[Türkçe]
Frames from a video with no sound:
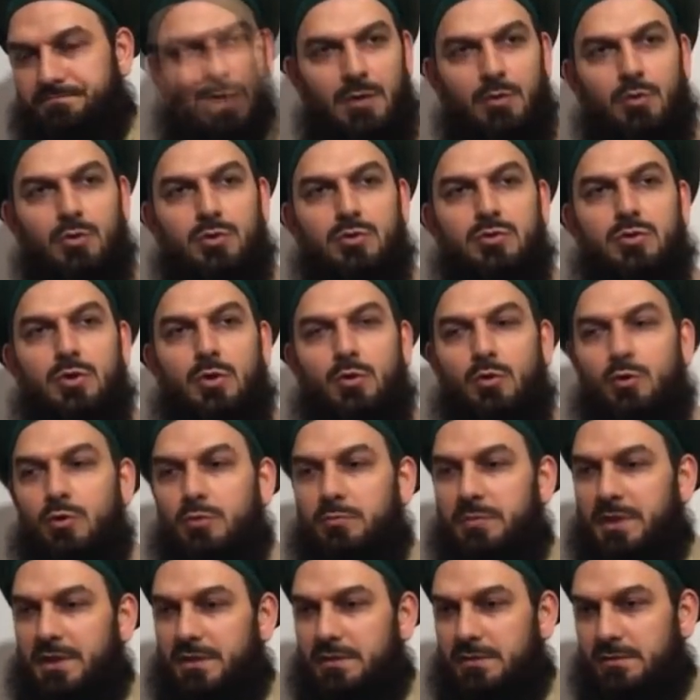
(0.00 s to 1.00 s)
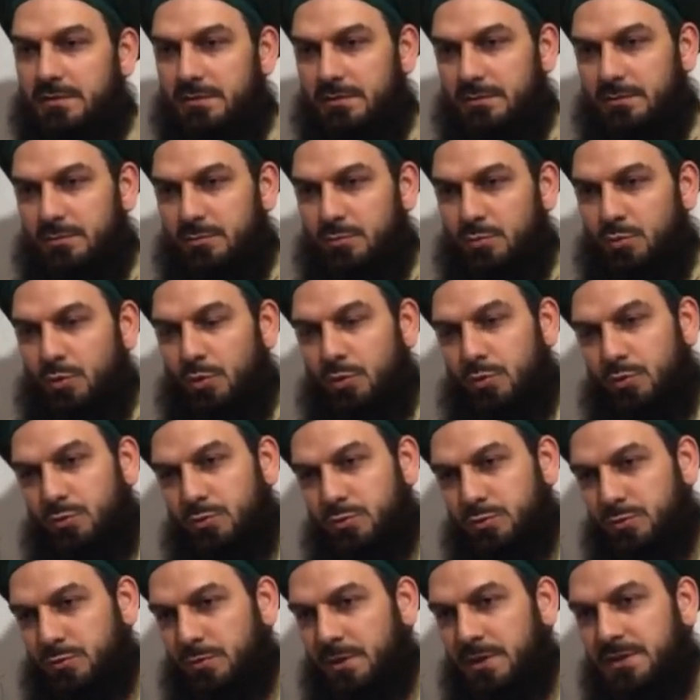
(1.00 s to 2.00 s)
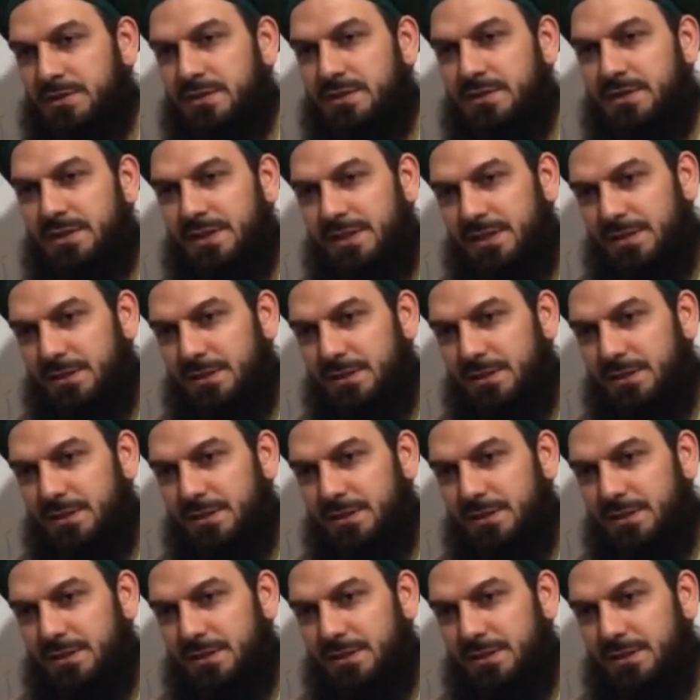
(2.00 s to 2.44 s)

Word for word: Orada ölmek korkusu varsa niye